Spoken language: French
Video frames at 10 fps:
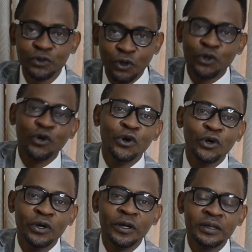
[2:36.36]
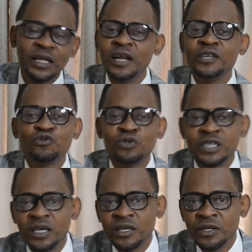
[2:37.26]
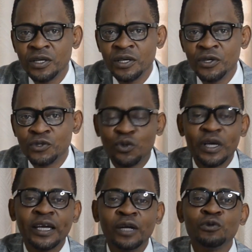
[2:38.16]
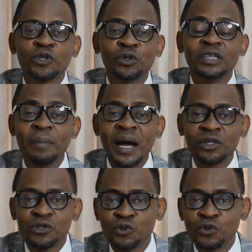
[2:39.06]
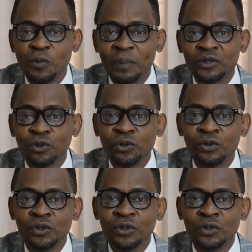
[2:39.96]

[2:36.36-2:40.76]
ton cœur. Tels est le sujet sur lesquels nous allons débattre sur ce plateau